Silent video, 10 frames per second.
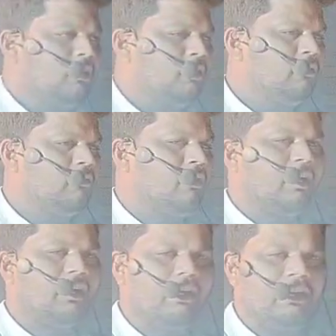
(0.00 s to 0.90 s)
రెండు
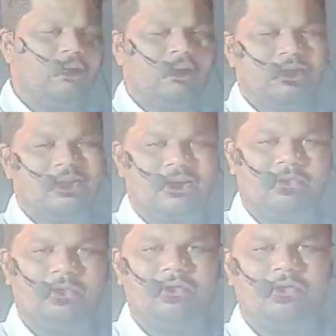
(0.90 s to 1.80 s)
రకాల
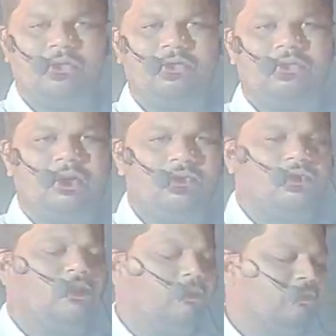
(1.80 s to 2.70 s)
శ్రమల కొరకు
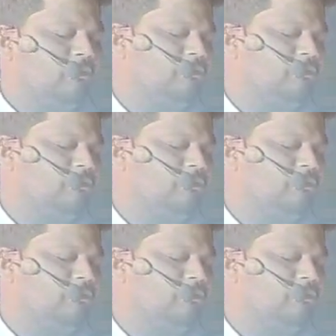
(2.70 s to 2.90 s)
రాశాడు